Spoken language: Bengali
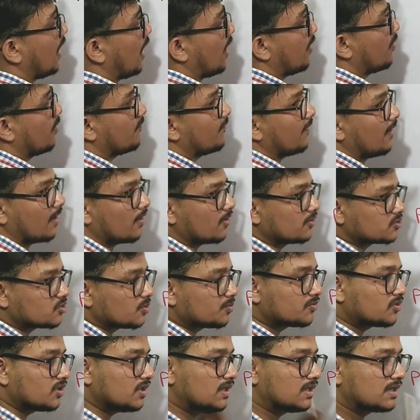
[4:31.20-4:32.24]
এবার
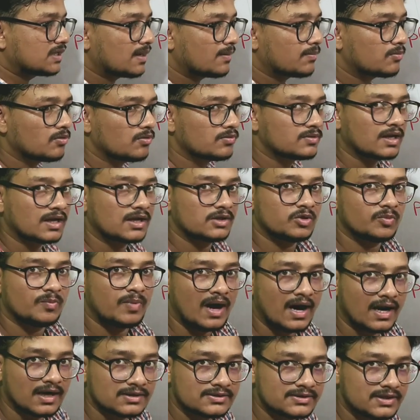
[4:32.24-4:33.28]
ফ্যাগোজোম তো ইনভলভ করলো তাকে তো
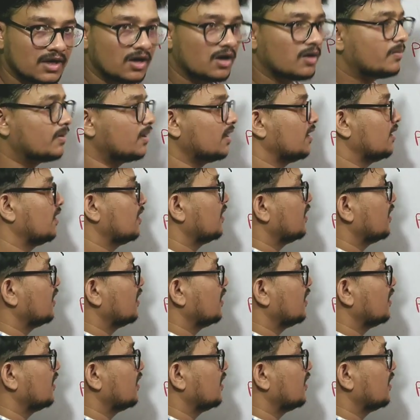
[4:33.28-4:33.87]
ভাঙতে হবে